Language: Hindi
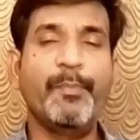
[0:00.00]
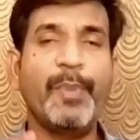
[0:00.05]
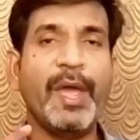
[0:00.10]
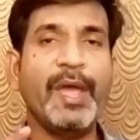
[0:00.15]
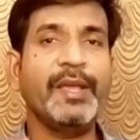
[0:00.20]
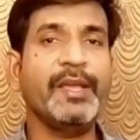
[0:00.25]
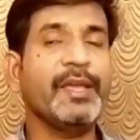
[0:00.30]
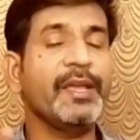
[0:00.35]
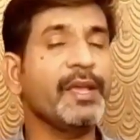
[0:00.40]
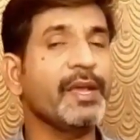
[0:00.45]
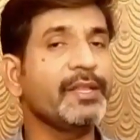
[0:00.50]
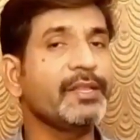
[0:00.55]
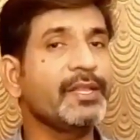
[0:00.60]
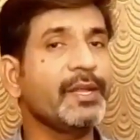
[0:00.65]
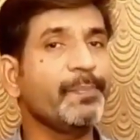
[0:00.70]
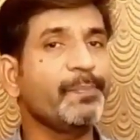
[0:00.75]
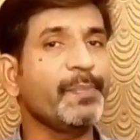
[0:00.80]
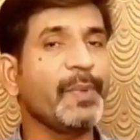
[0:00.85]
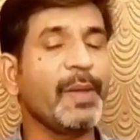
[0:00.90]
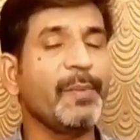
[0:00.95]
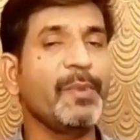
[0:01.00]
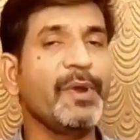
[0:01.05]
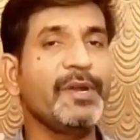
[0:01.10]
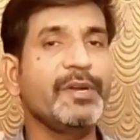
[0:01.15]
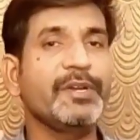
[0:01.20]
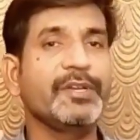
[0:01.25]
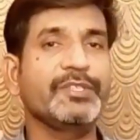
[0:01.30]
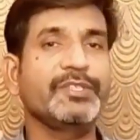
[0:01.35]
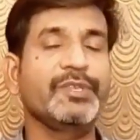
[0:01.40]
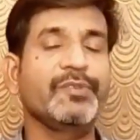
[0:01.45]
बैंक के अंदर
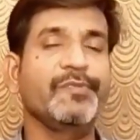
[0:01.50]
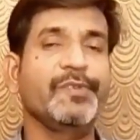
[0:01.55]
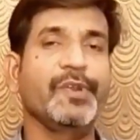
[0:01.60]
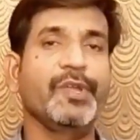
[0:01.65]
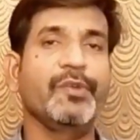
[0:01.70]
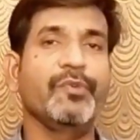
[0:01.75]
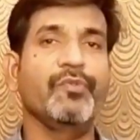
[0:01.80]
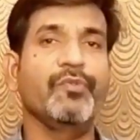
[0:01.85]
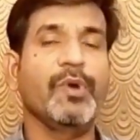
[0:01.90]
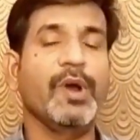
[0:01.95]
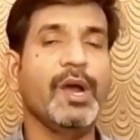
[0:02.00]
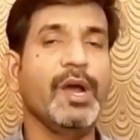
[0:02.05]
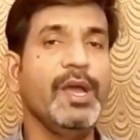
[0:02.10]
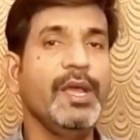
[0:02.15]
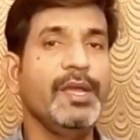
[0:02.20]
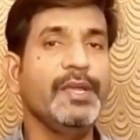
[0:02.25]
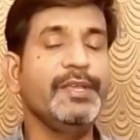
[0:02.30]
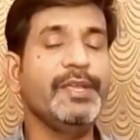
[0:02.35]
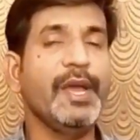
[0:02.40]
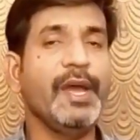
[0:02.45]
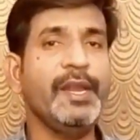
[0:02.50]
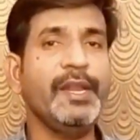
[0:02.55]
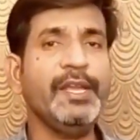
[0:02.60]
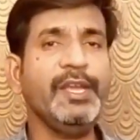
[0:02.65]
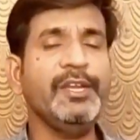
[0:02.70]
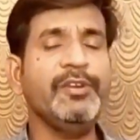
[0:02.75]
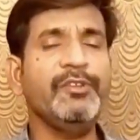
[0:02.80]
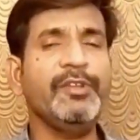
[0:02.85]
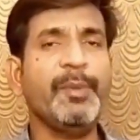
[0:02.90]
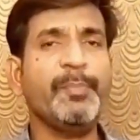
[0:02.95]
पेमेंट रिसीव नहीं हुआ
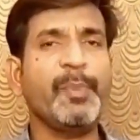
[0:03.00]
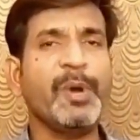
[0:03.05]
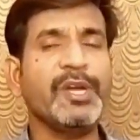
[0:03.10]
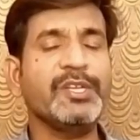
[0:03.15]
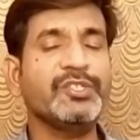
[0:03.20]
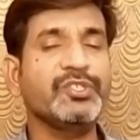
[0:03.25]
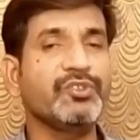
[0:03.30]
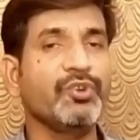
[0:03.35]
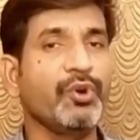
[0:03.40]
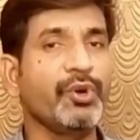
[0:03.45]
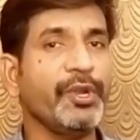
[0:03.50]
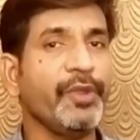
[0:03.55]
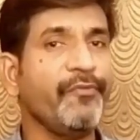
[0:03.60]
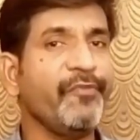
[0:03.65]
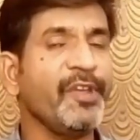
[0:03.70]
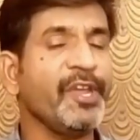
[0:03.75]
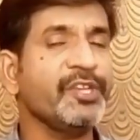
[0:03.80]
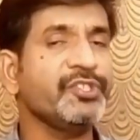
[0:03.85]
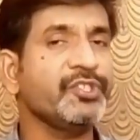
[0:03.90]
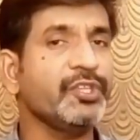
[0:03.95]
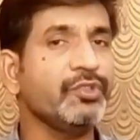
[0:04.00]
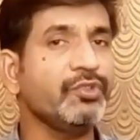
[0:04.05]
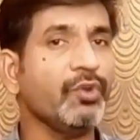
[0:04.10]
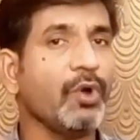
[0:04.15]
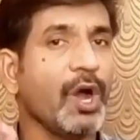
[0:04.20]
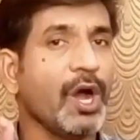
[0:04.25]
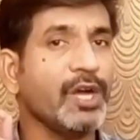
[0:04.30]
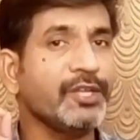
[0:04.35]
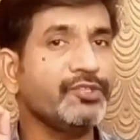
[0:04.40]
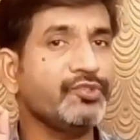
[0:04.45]
यानी कि इनके पास नोटिफिकेशन
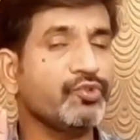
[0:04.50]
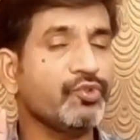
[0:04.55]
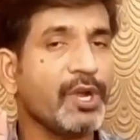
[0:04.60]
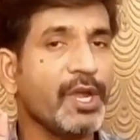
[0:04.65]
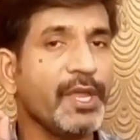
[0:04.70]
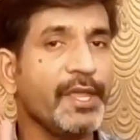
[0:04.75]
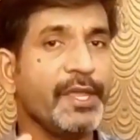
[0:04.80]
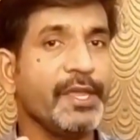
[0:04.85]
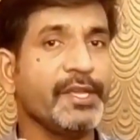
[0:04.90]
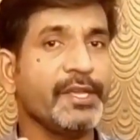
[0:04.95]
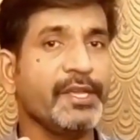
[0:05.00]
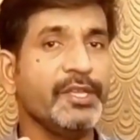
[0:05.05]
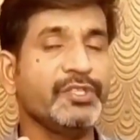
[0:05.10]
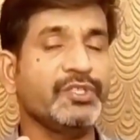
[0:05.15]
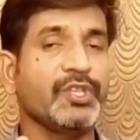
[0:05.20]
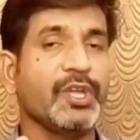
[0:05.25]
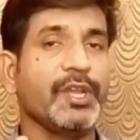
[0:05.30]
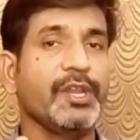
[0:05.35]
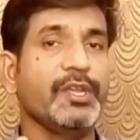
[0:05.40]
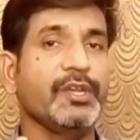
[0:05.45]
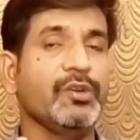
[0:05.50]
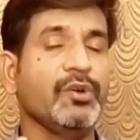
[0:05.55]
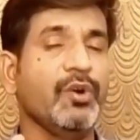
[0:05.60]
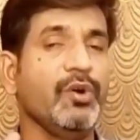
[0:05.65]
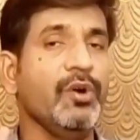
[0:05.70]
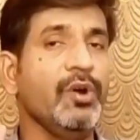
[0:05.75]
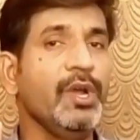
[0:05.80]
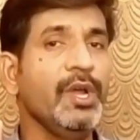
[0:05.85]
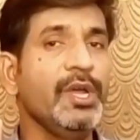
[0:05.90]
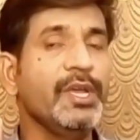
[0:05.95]
तो आ चुका है 21 तारीख
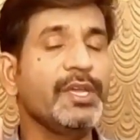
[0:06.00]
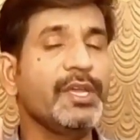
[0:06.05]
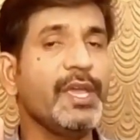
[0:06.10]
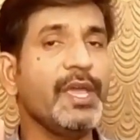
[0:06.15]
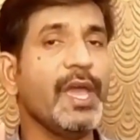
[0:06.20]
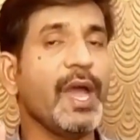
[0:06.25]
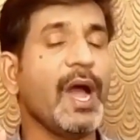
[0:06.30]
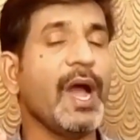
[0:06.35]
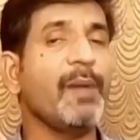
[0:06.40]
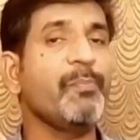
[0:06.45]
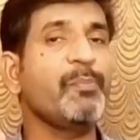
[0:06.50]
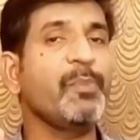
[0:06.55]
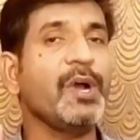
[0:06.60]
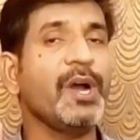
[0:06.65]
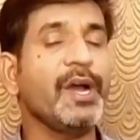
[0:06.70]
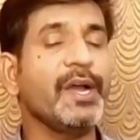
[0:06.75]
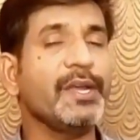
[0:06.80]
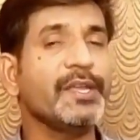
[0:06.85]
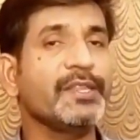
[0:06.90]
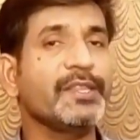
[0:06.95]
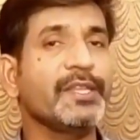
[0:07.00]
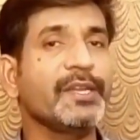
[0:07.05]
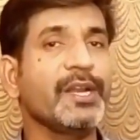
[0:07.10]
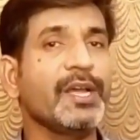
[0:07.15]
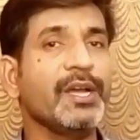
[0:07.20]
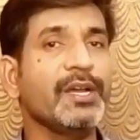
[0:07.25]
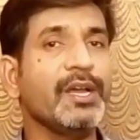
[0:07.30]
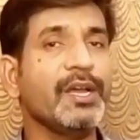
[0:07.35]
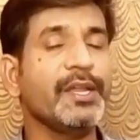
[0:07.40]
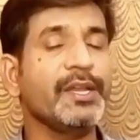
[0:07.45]
को कि आपका
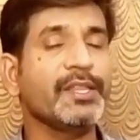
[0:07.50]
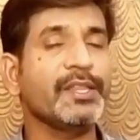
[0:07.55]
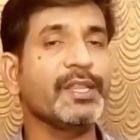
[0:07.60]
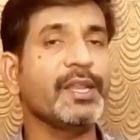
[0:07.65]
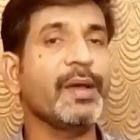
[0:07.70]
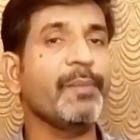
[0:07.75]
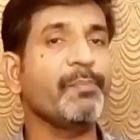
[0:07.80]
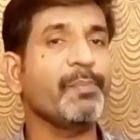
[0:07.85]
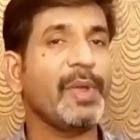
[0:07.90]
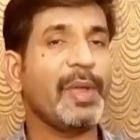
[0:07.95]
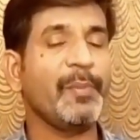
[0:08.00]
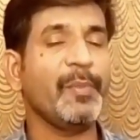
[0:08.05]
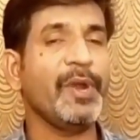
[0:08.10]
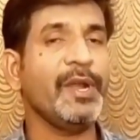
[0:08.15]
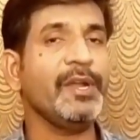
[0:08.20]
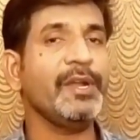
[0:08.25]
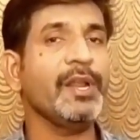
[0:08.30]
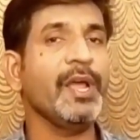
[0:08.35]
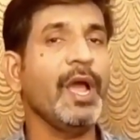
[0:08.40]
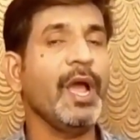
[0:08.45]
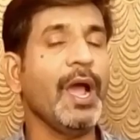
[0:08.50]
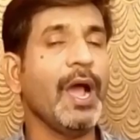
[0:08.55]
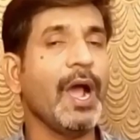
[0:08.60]
इतना इतना पेमेंट